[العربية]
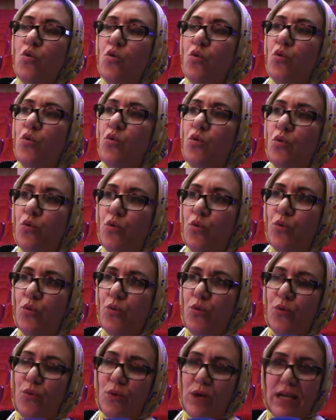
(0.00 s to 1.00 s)

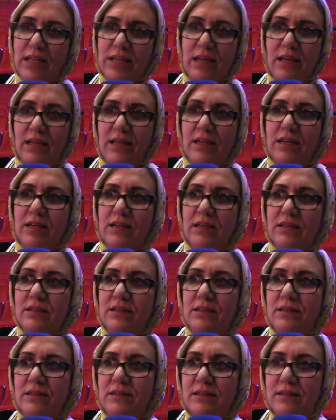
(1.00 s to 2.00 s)
وكذلك
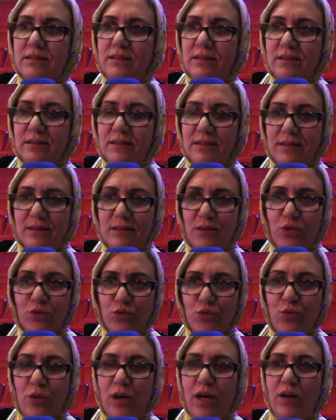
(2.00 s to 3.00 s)
آه،
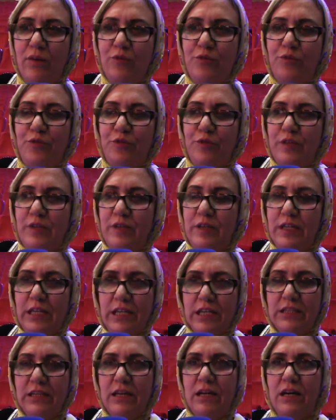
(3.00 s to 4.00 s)
عضوة في
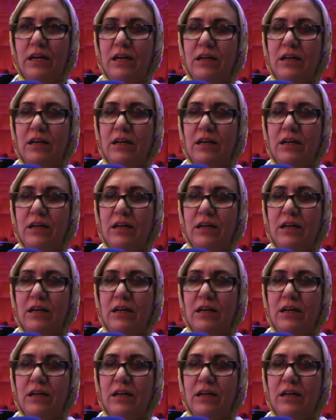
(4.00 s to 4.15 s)
إحدى